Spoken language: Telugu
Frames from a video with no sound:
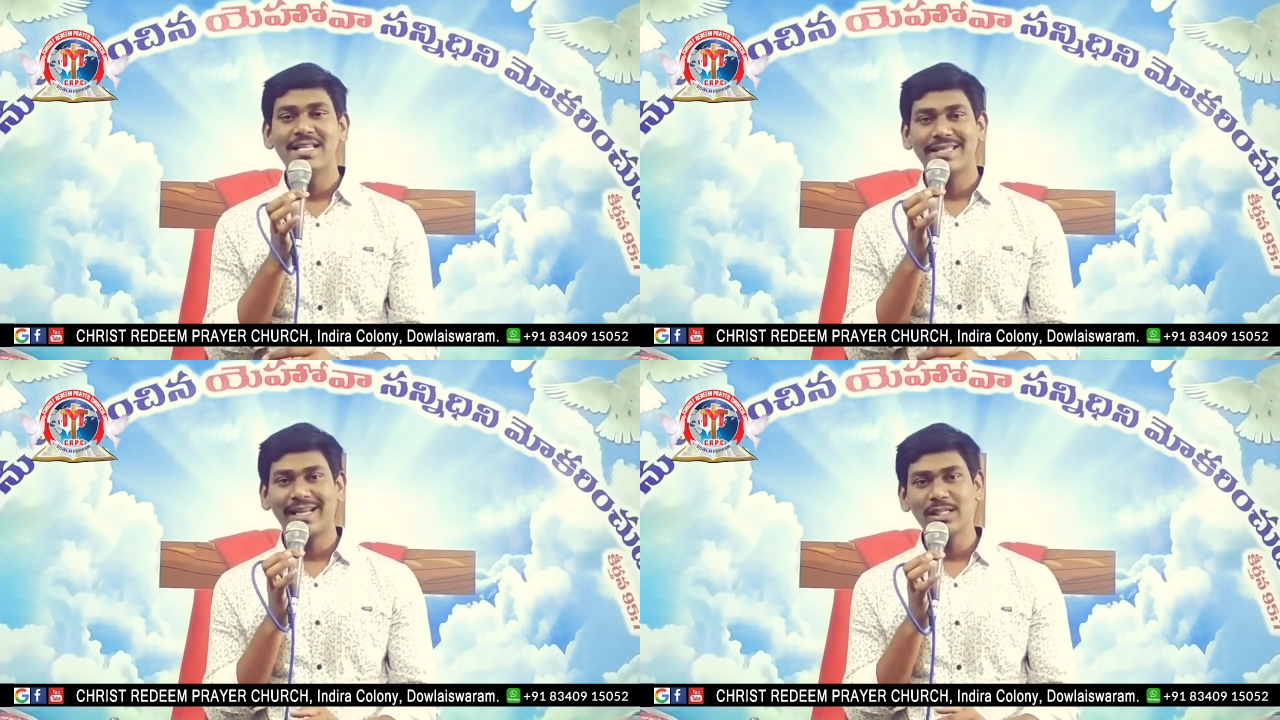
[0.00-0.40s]

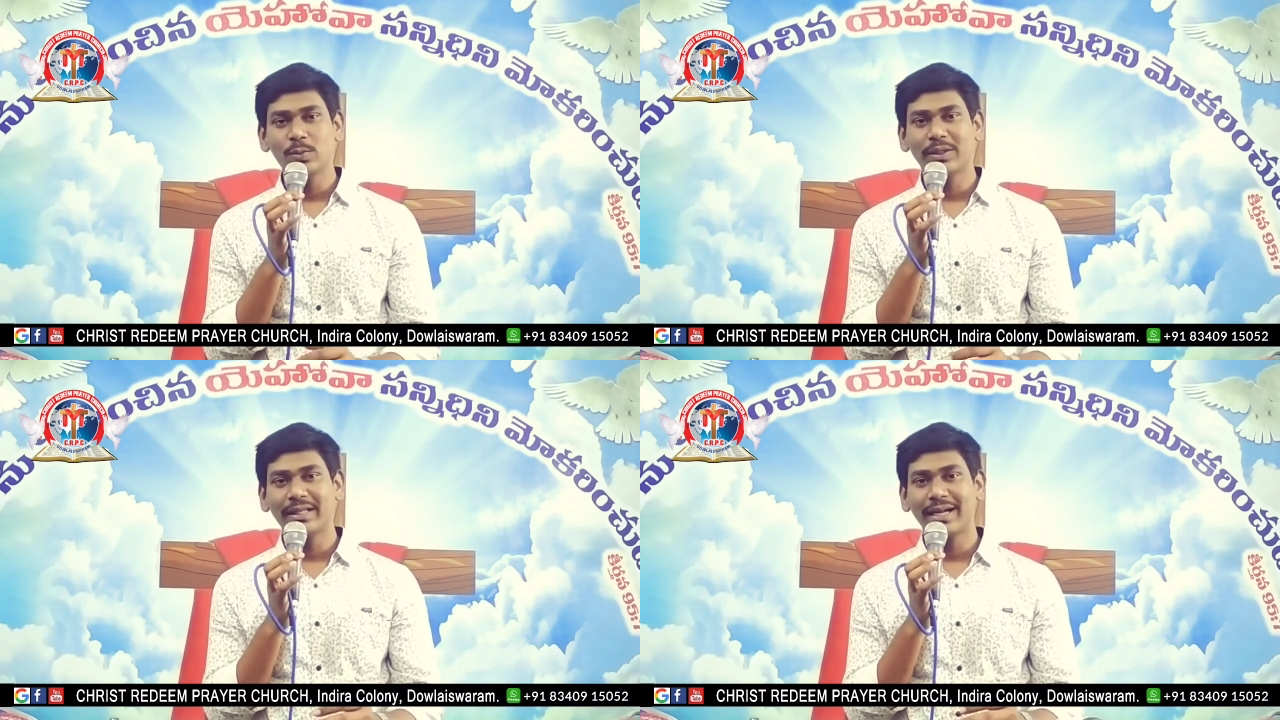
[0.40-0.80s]

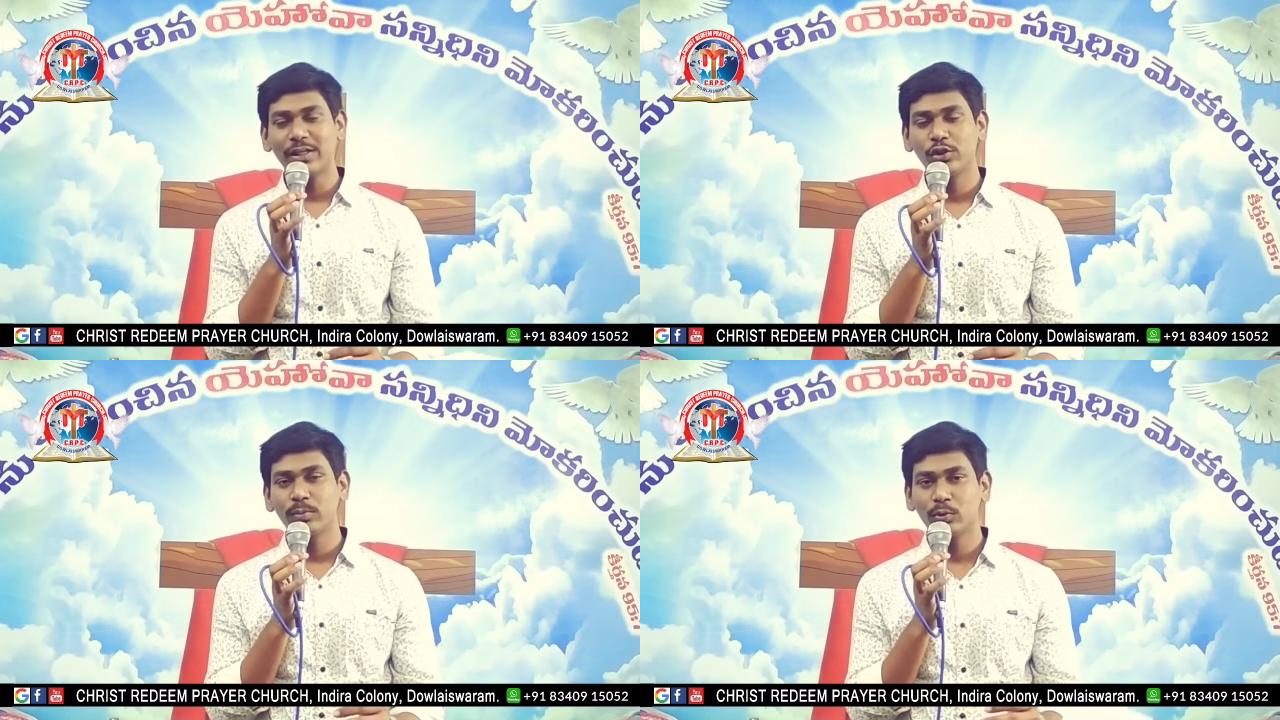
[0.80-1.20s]
శాశ్వత
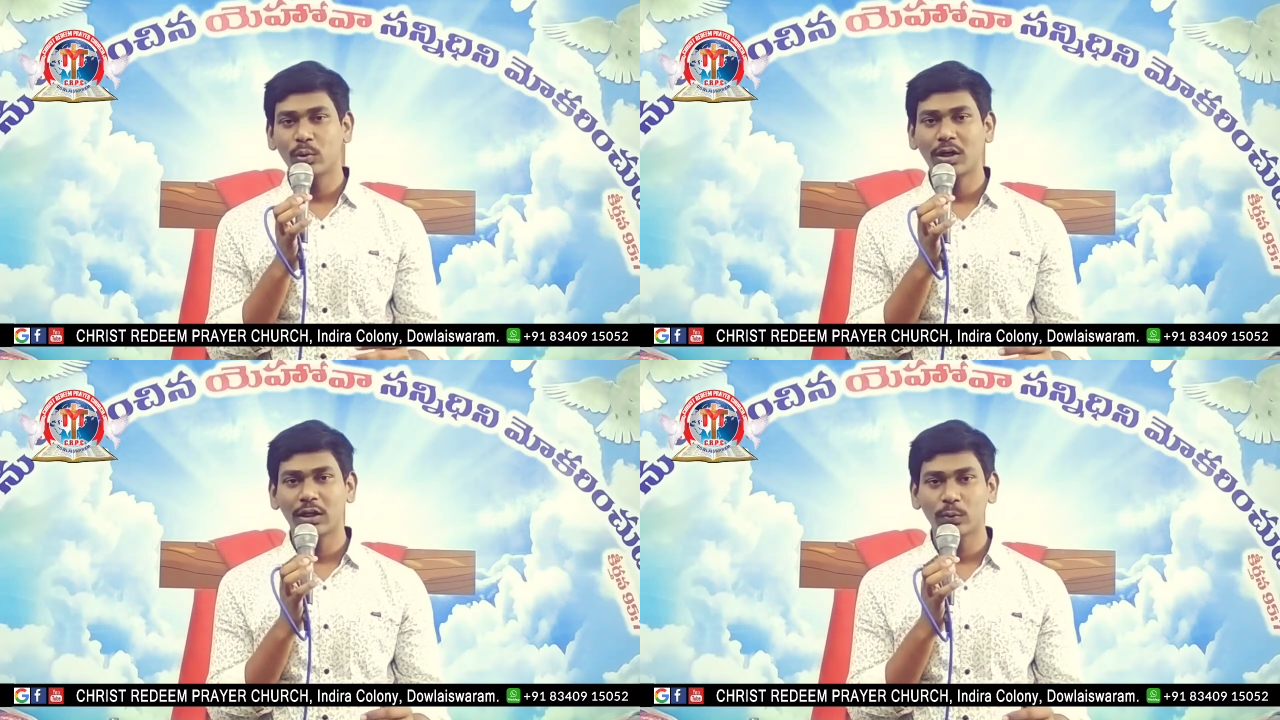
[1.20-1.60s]
రాజ్యము
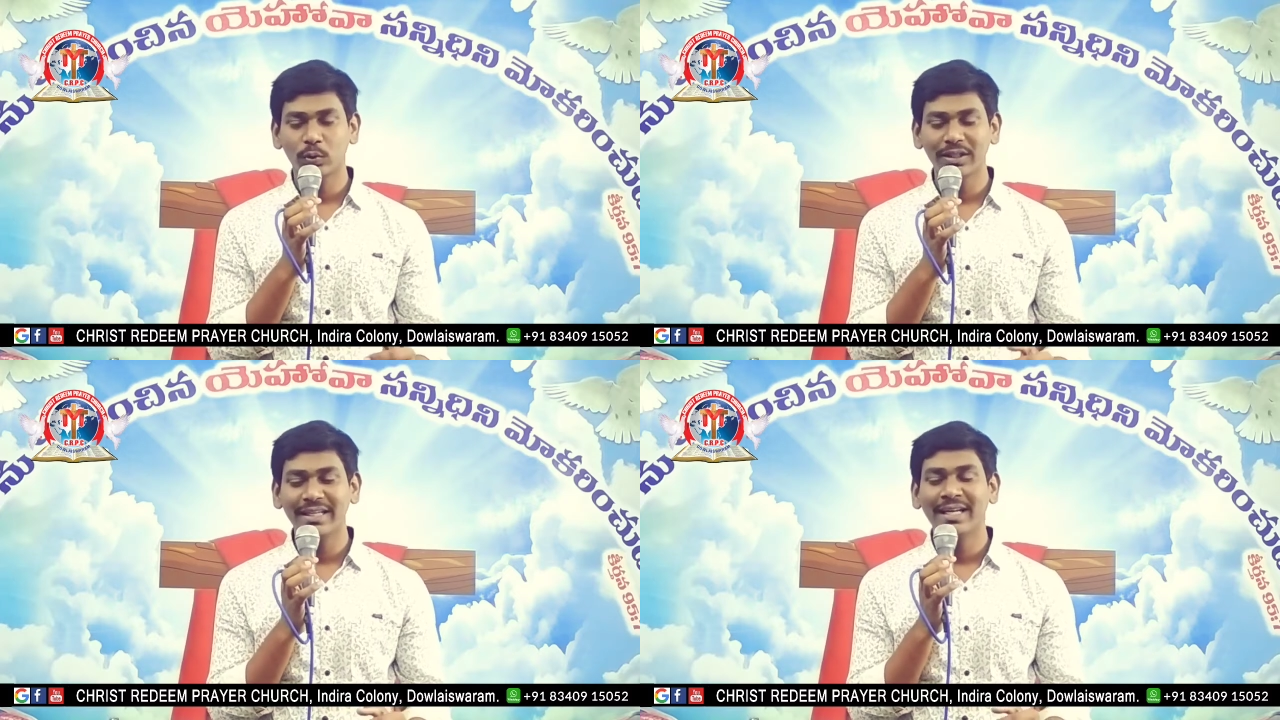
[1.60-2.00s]
ఒకటి
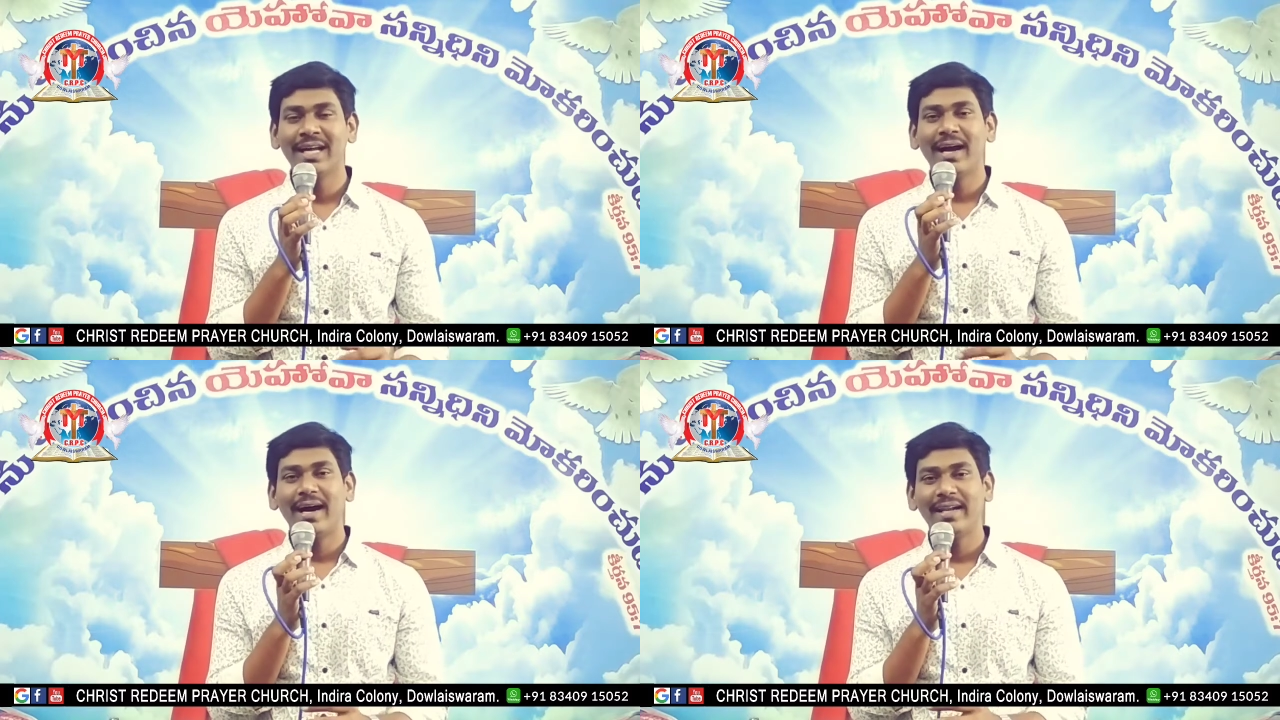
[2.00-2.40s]
ఉంది
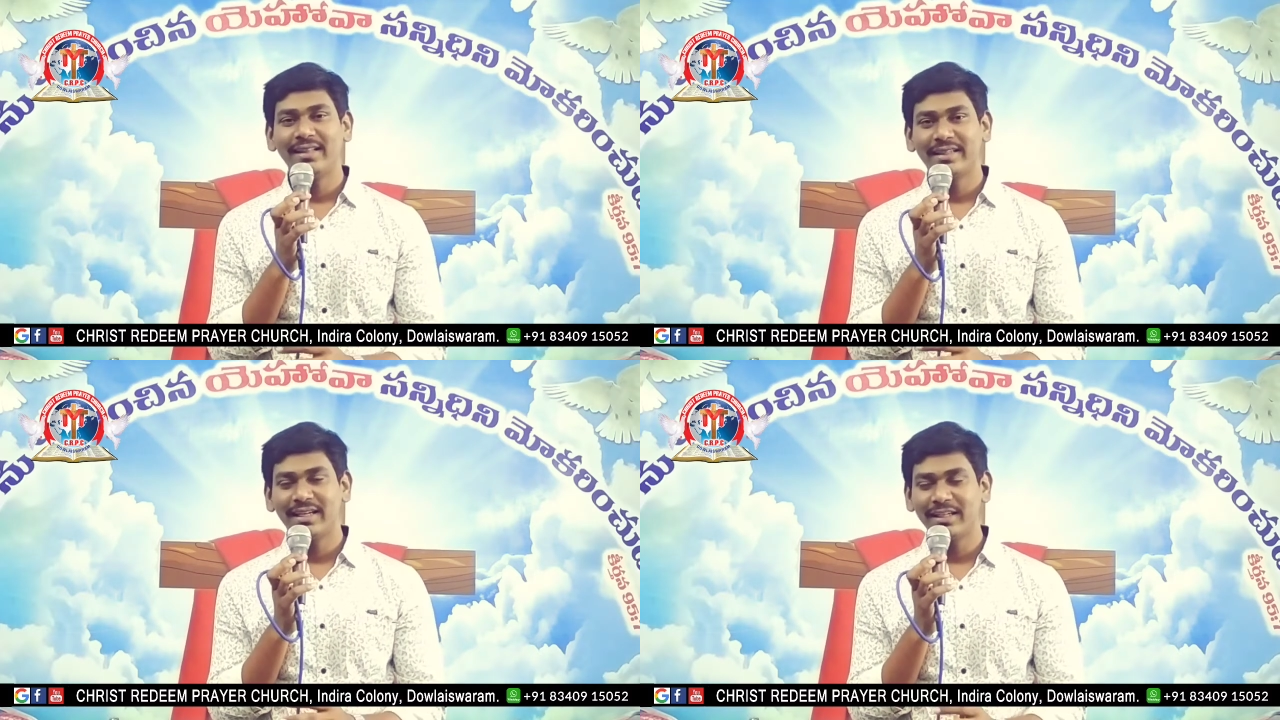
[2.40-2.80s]
అని
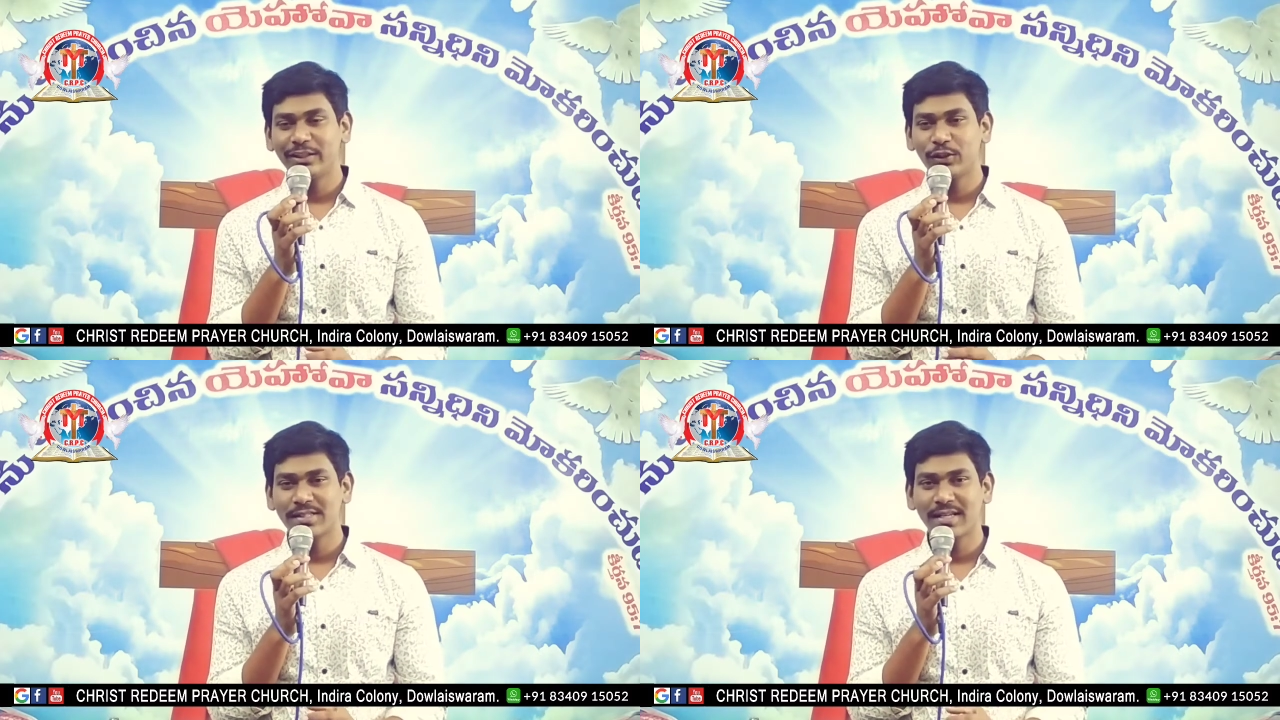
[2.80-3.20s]

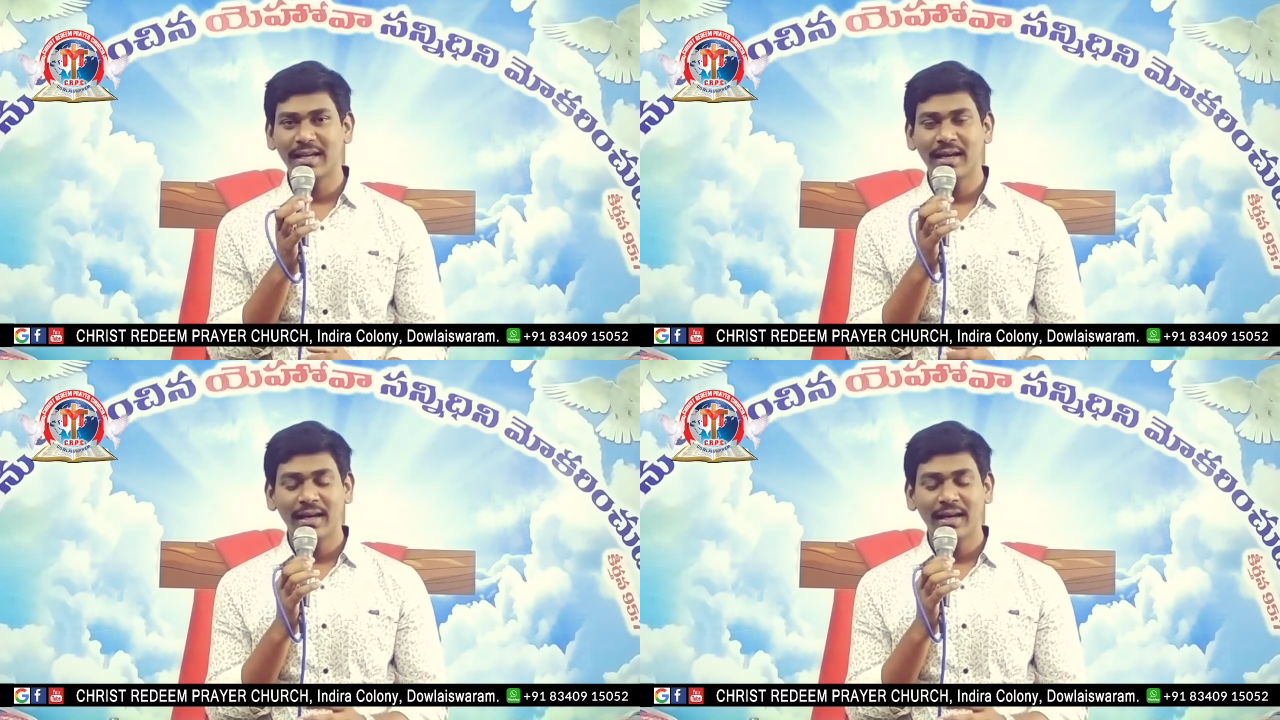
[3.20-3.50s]
తెలియజేసే